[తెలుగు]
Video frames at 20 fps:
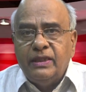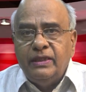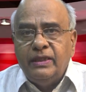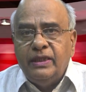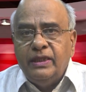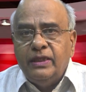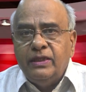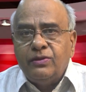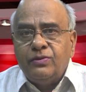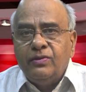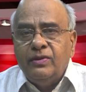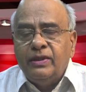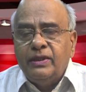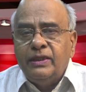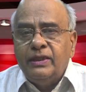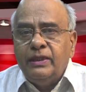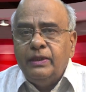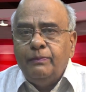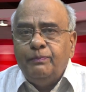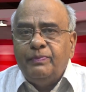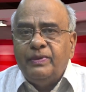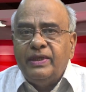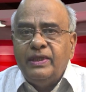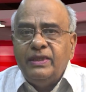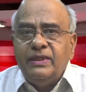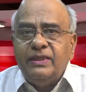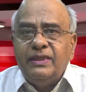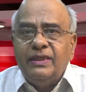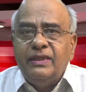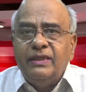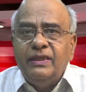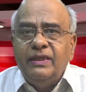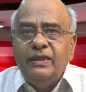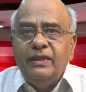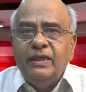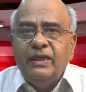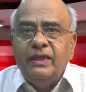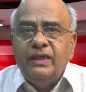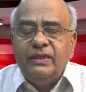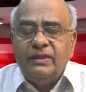సందేహిస్తున్నదంటే పరిస్థితిని
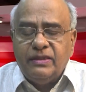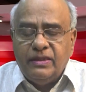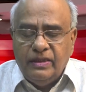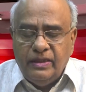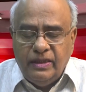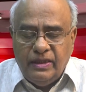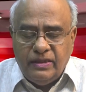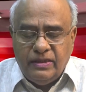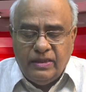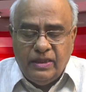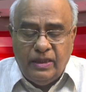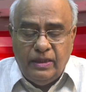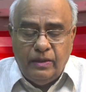ఏ